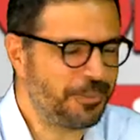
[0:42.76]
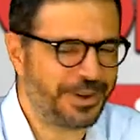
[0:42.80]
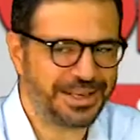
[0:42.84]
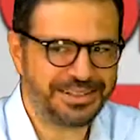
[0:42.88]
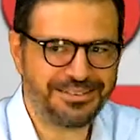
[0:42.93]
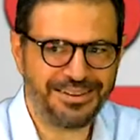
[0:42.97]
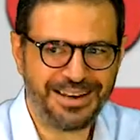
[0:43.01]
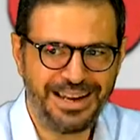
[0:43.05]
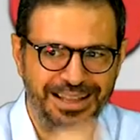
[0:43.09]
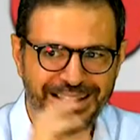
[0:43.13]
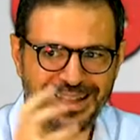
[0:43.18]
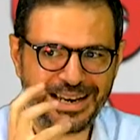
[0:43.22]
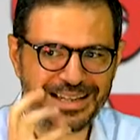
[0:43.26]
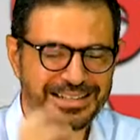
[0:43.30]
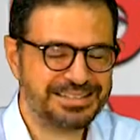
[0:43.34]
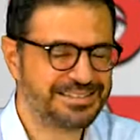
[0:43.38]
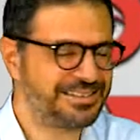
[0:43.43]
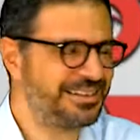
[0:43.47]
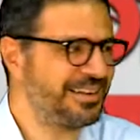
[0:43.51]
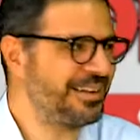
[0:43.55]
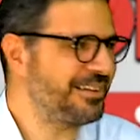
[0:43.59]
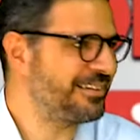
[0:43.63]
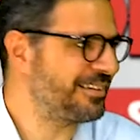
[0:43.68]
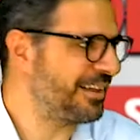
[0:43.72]
partirei dalla
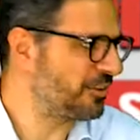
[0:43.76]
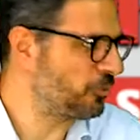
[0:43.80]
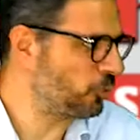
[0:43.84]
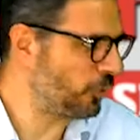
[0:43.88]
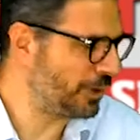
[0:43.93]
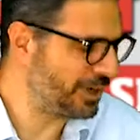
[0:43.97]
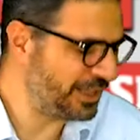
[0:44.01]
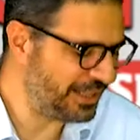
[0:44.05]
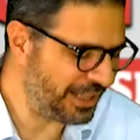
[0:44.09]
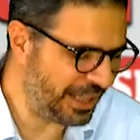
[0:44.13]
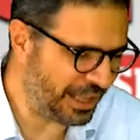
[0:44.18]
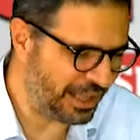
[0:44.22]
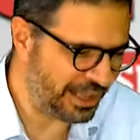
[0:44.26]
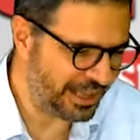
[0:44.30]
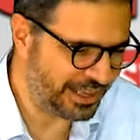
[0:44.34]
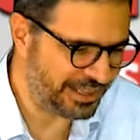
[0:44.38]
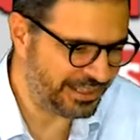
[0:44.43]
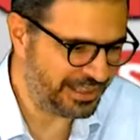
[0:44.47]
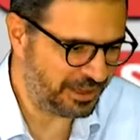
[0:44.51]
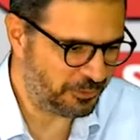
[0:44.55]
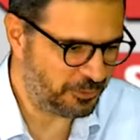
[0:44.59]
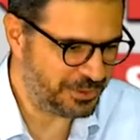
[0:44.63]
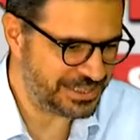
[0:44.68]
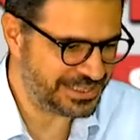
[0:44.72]
stretta attualità e
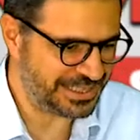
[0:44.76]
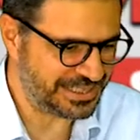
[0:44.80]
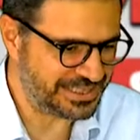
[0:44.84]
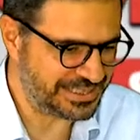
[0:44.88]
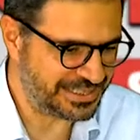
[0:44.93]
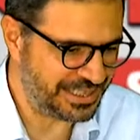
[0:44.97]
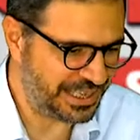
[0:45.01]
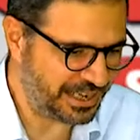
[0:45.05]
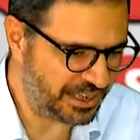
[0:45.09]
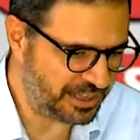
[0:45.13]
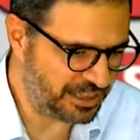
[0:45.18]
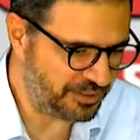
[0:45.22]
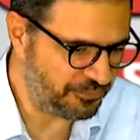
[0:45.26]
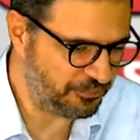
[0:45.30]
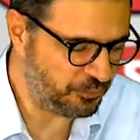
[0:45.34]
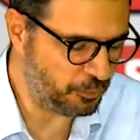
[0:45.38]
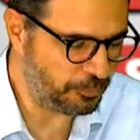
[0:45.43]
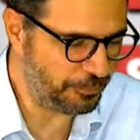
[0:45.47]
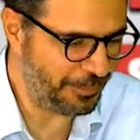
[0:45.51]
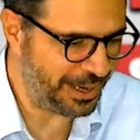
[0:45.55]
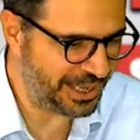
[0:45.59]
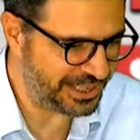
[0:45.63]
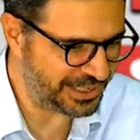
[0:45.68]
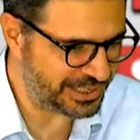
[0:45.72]
da questa serie tv
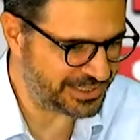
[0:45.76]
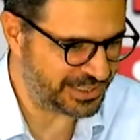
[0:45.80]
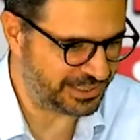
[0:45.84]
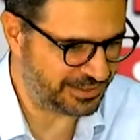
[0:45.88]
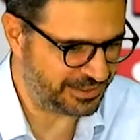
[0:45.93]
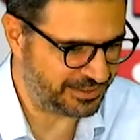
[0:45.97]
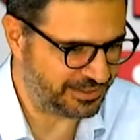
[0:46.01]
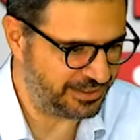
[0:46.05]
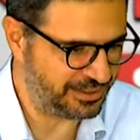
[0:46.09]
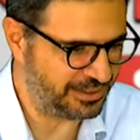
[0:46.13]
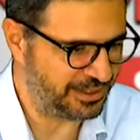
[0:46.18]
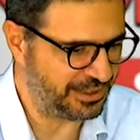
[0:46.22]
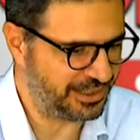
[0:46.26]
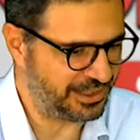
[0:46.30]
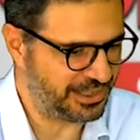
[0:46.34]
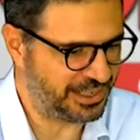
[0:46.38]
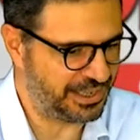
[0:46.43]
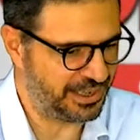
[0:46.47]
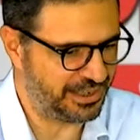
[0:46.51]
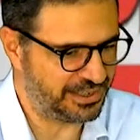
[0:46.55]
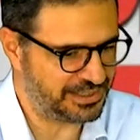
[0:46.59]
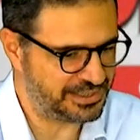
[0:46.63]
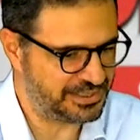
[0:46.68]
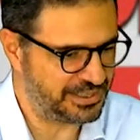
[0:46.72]
Mediaset
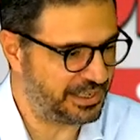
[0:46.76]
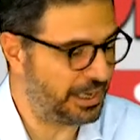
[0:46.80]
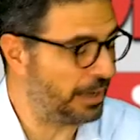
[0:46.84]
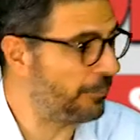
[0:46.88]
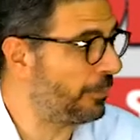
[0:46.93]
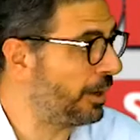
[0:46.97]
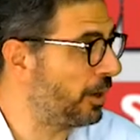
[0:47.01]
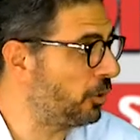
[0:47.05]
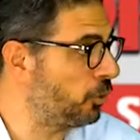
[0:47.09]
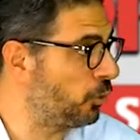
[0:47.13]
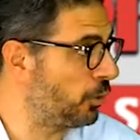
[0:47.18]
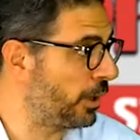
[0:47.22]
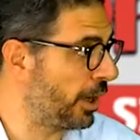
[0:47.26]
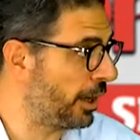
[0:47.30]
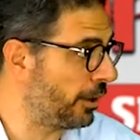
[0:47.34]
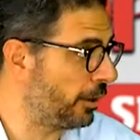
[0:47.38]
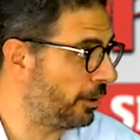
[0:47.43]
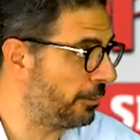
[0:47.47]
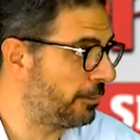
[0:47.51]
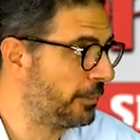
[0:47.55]
che si chiama L'ora, no?